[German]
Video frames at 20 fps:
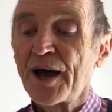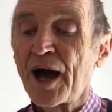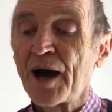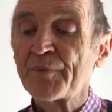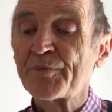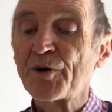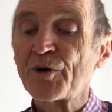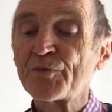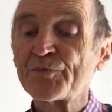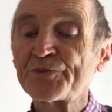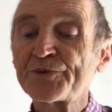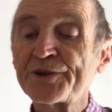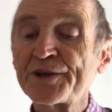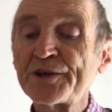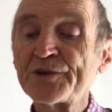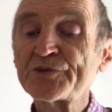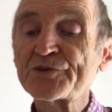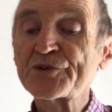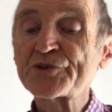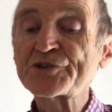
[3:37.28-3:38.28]
Aber um
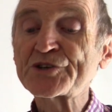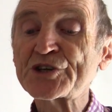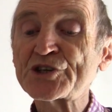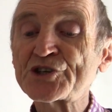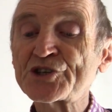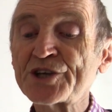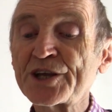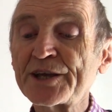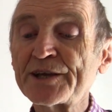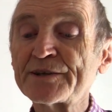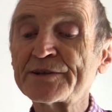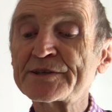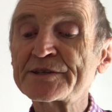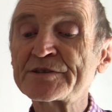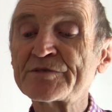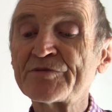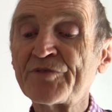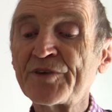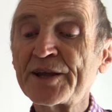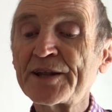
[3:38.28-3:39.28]
dieses
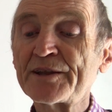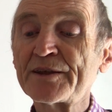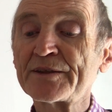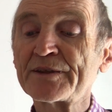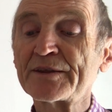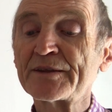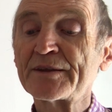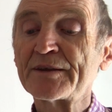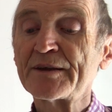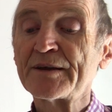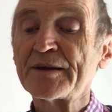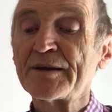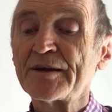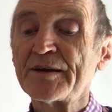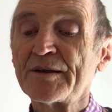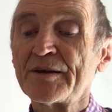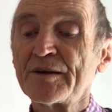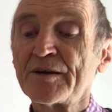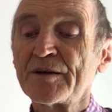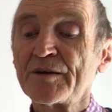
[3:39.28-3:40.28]
Geschehens willen
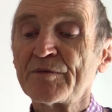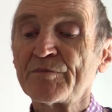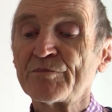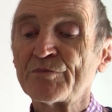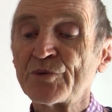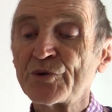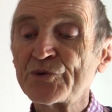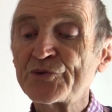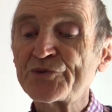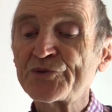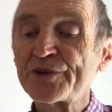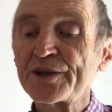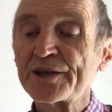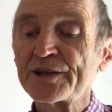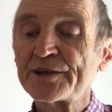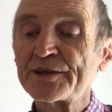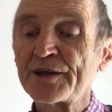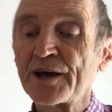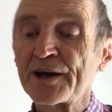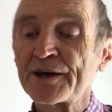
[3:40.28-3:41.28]
musste
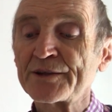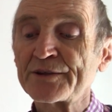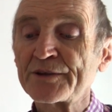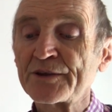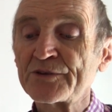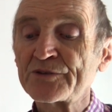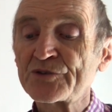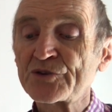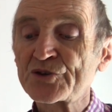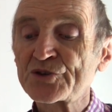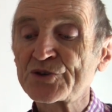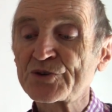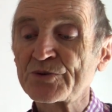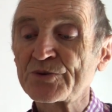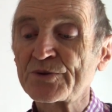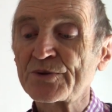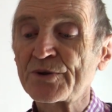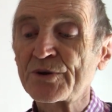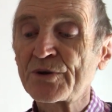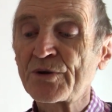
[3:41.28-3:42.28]
ich ja in diese
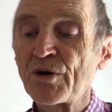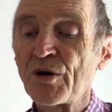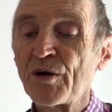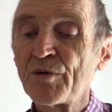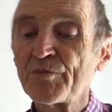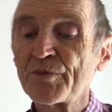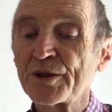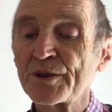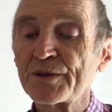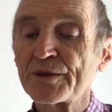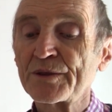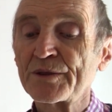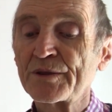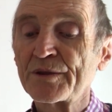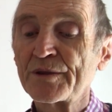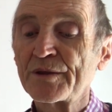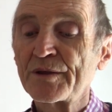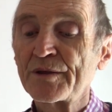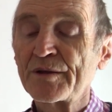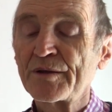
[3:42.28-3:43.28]
Stunde kommen.
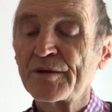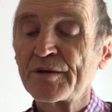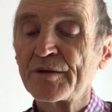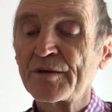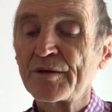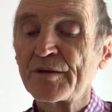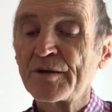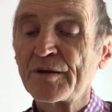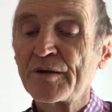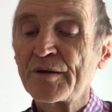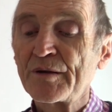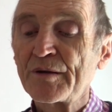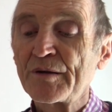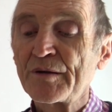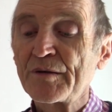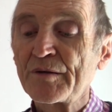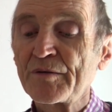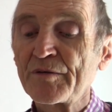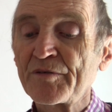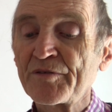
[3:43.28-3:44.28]

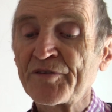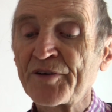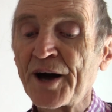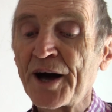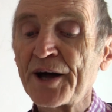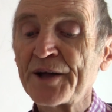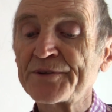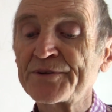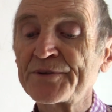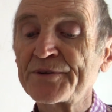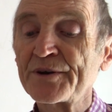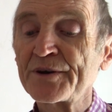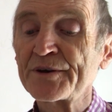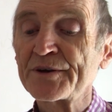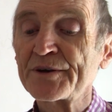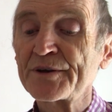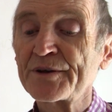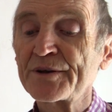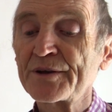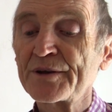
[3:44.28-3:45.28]

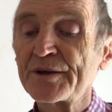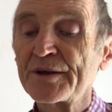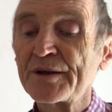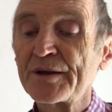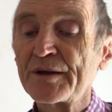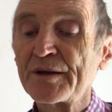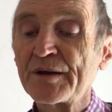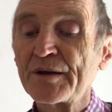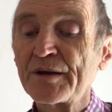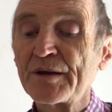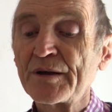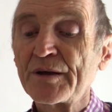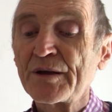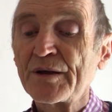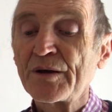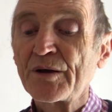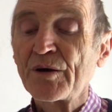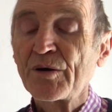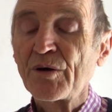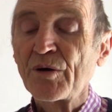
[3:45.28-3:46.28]
Vater,
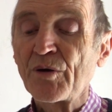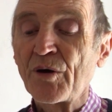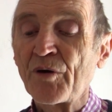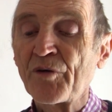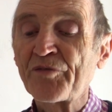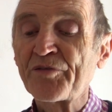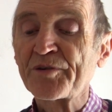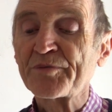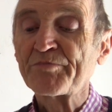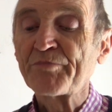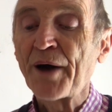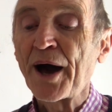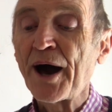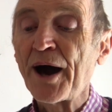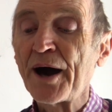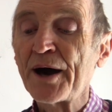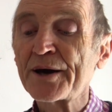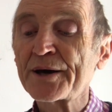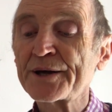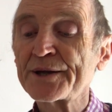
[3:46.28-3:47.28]

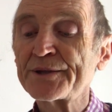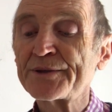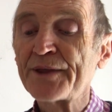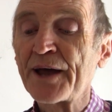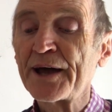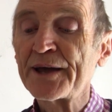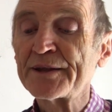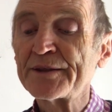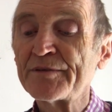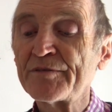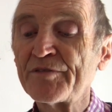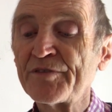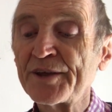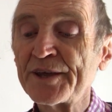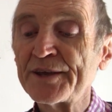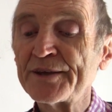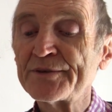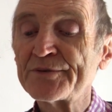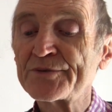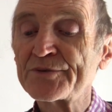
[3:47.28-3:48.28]
offenbare dein
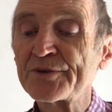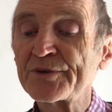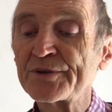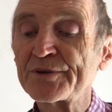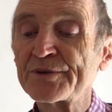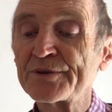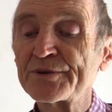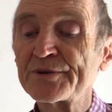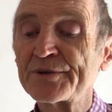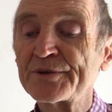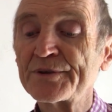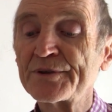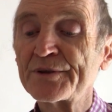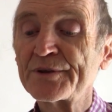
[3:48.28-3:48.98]
Wesen.